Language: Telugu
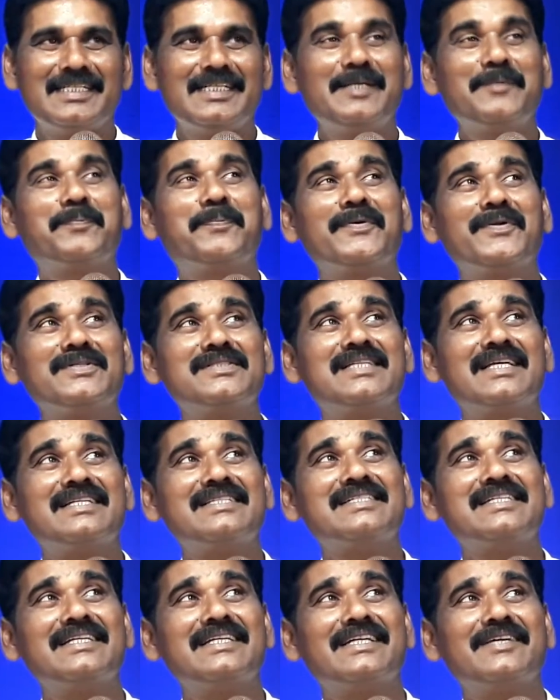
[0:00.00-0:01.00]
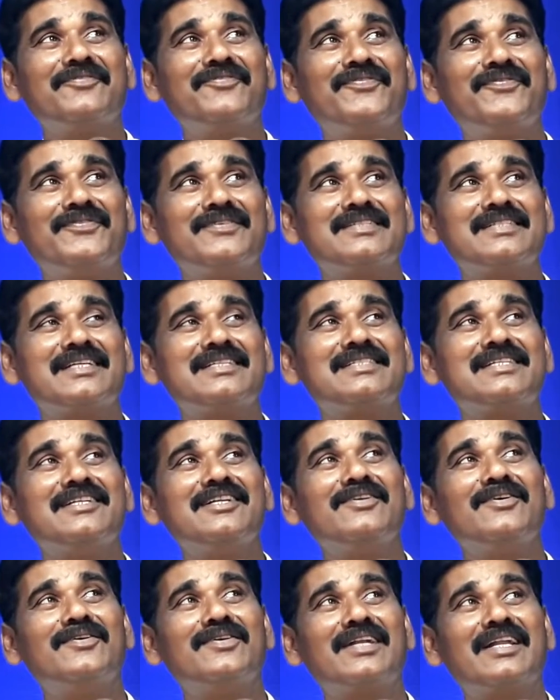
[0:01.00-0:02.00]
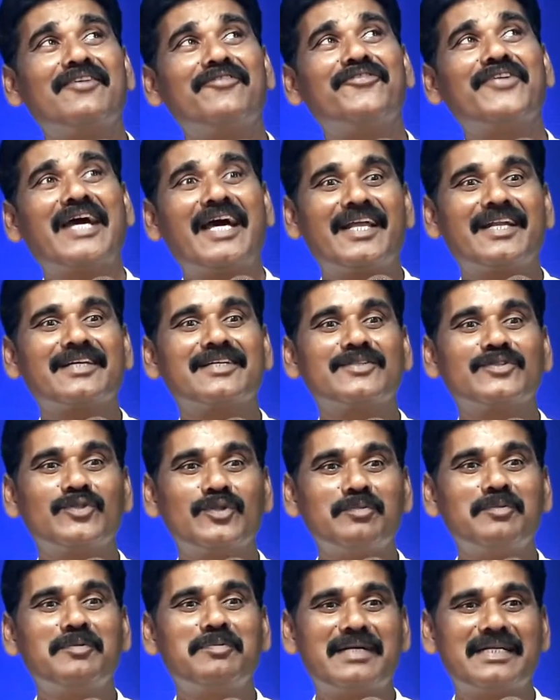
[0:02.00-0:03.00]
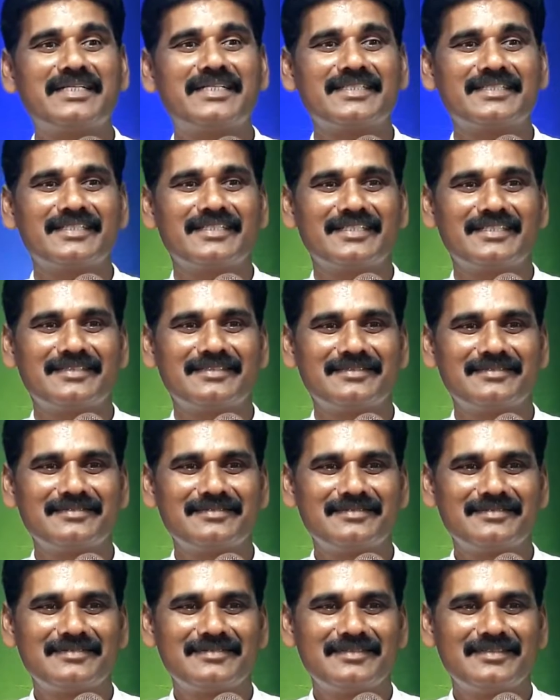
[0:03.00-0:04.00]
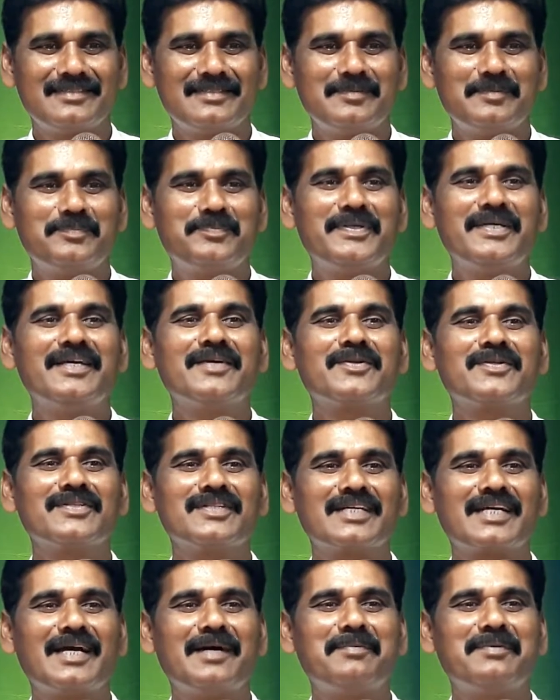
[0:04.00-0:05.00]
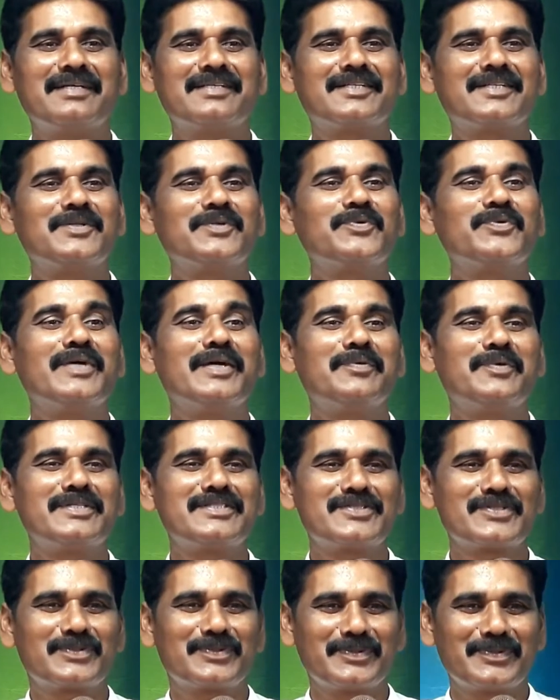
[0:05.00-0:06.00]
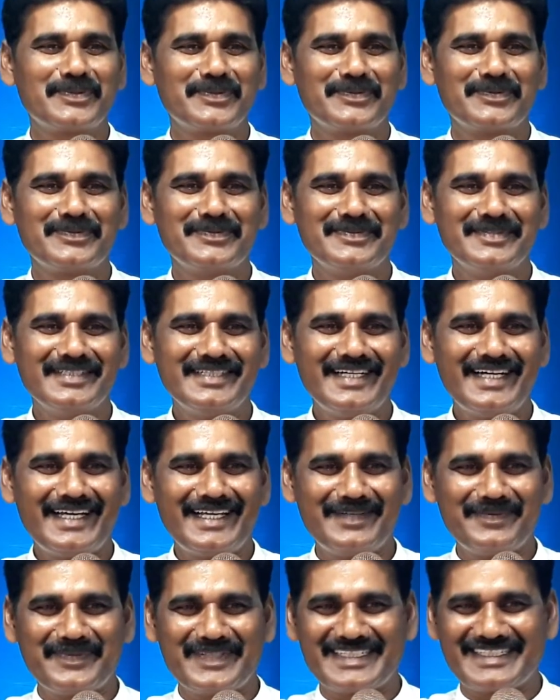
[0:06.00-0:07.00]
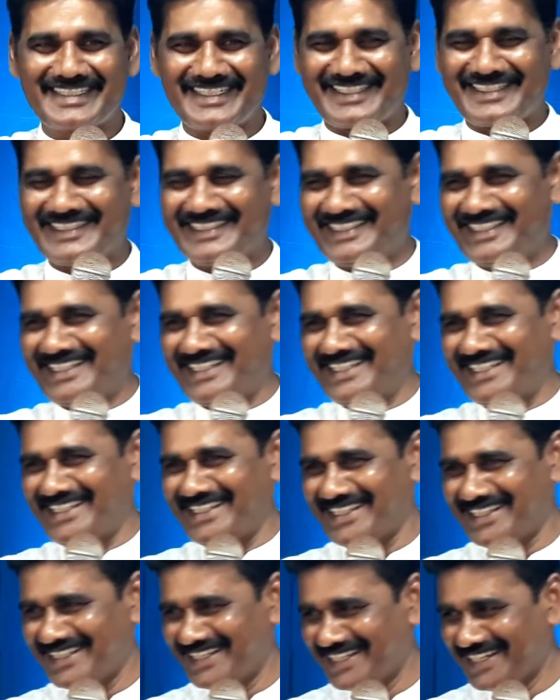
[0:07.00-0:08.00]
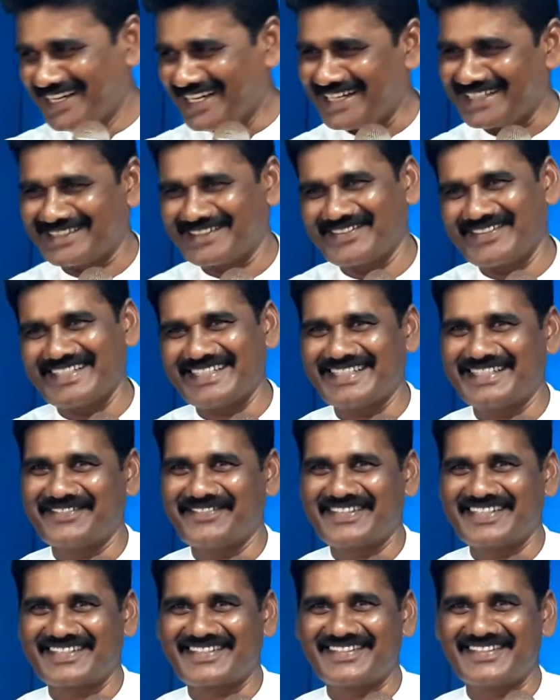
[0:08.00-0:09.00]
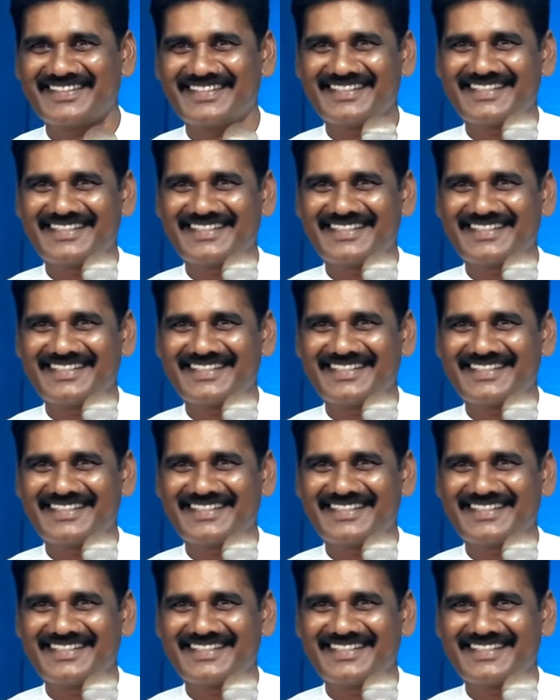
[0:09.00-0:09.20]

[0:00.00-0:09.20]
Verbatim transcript: ఇప్పుడు చర్చికి చర్చిలో ఉన్న ఫ్యాన్కి దుమ్ము పట్టింది పేరు ఉంది కాబట్టి నువ్వే వచ్చి తుడు అని పెట్టాడు అర్థమైందా మీకు